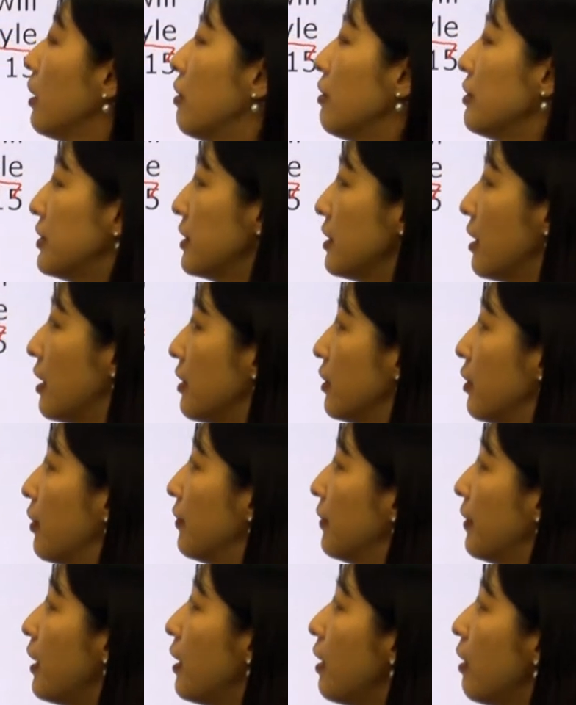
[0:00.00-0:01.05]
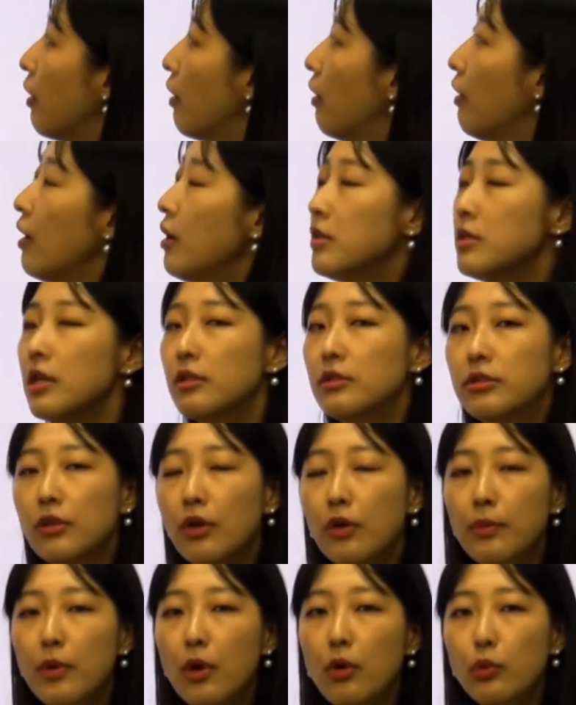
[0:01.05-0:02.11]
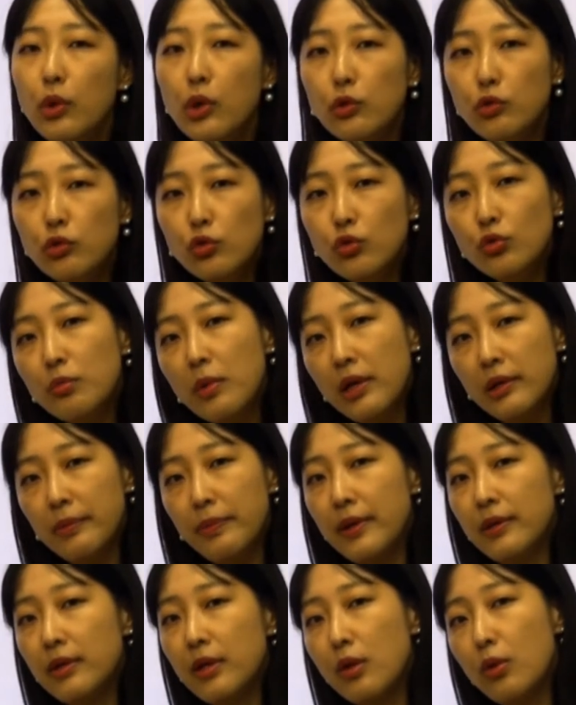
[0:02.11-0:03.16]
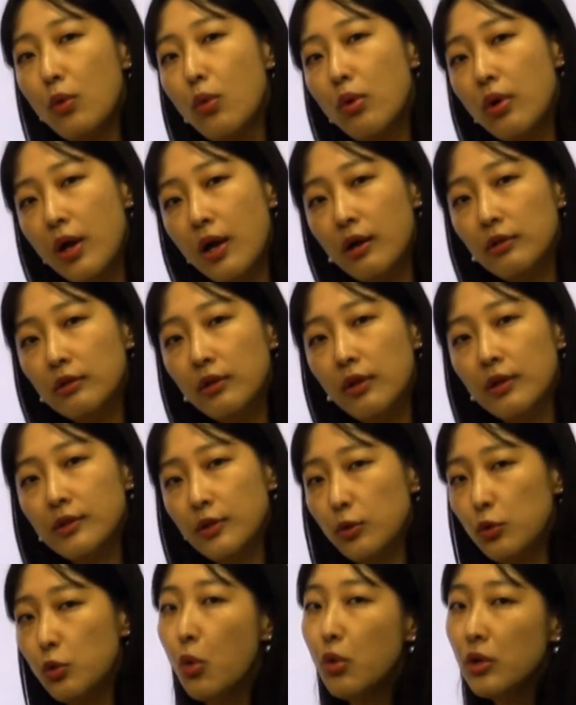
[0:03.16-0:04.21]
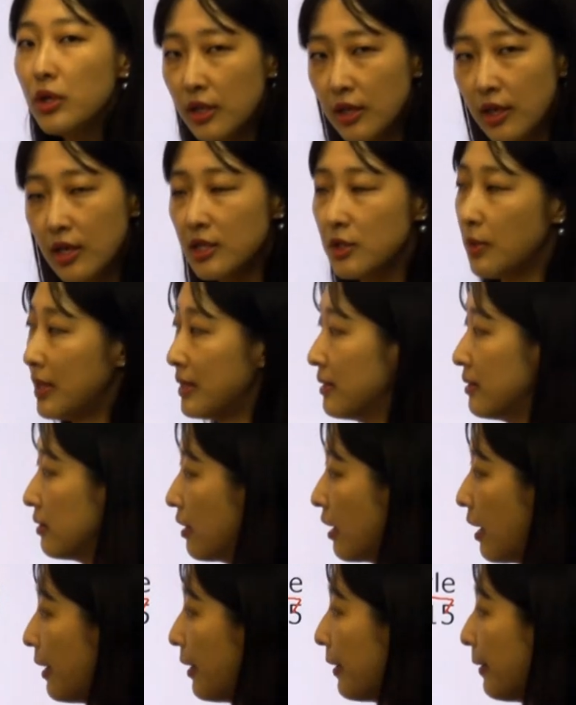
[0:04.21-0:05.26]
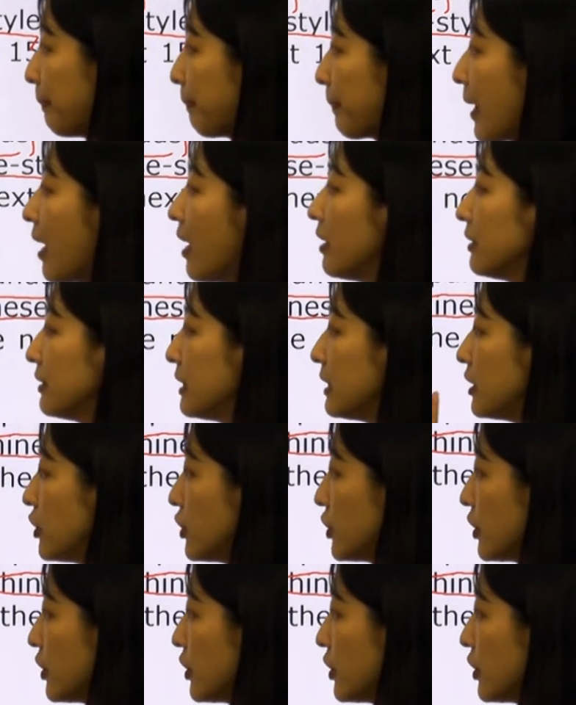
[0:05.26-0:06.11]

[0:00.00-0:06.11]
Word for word: 것이라는 건데요. 자, 그러면 왜 이 두 마리 판다는 고향을 떠나서 독일까지 왔을까요? This